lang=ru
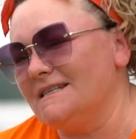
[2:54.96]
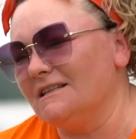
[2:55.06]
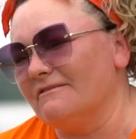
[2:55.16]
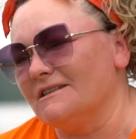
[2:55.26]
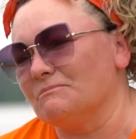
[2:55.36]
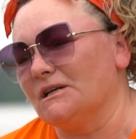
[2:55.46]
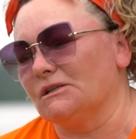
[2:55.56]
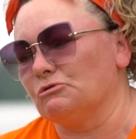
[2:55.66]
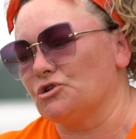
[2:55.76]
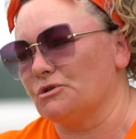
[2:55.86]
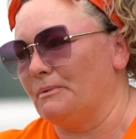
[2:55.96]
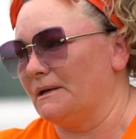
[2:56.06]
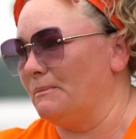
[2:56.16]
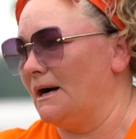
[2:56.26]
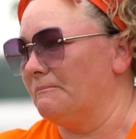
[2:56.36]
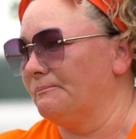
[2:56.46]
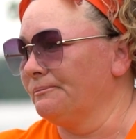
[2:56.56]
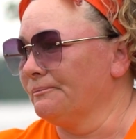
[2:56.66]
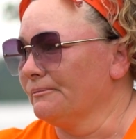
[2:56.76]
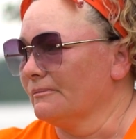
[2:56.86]
сила, видимо, это тоже борьба
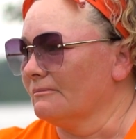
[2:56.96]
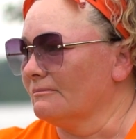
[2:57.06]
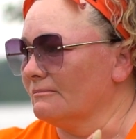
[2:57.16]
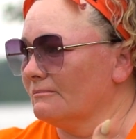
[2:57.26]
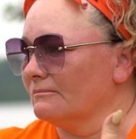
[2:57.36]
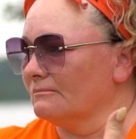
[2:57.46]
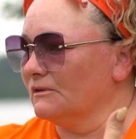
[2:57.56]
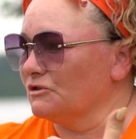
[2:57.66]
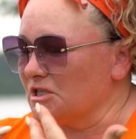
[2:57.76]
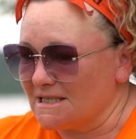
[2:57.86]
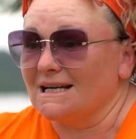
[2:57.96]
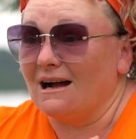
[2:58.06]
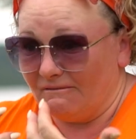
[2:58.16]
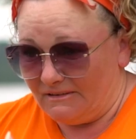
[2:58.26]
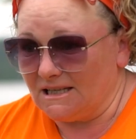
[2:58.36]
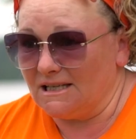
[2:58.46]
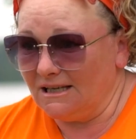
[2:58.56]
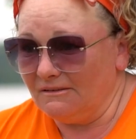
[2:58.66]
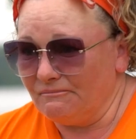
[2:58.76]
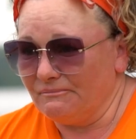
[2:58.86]
ну, вот, со страхом воды,